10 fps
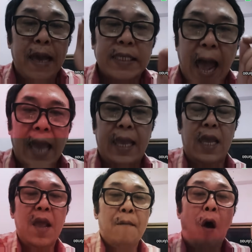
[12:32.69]
ไม่ใช้
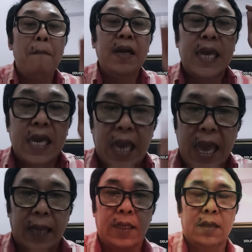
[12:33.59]
เพราะขี้
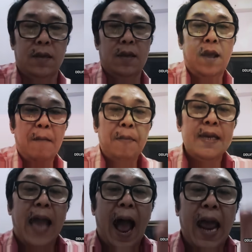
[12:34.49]
เกียจ
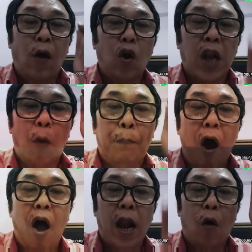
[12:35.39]
อยากให้คนเอาป้
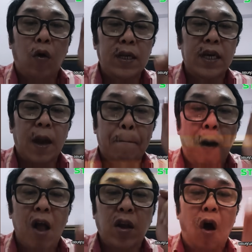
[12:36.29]
อนเอาคนอื่น
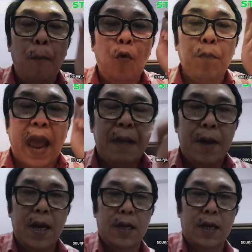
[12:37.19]
ป้อนข้อมูลไปให้